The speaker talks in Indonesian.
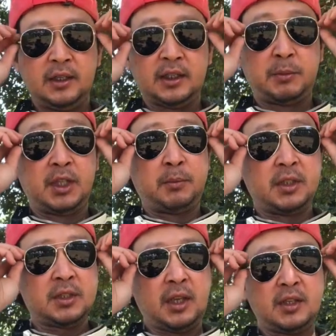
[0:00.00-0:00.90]
teman-teman
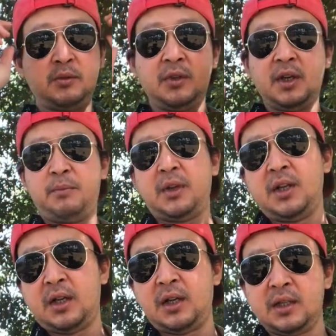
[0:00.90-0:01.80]
saya juga
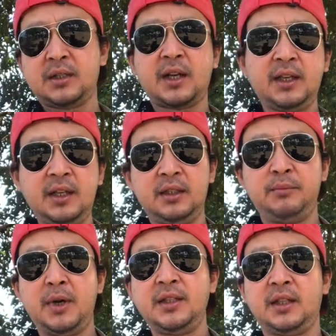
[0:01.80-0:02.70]
pada sakit,
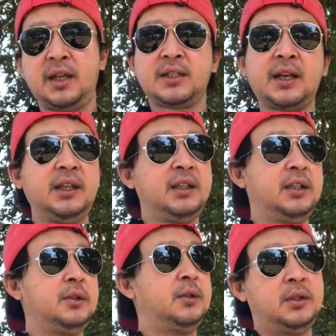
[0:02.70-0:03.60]
banyak yang sakit
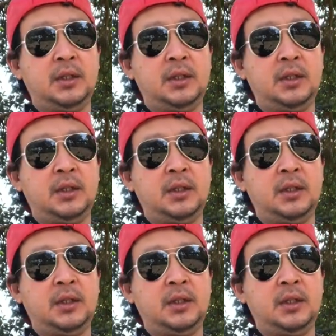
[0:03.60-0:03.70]
gitu.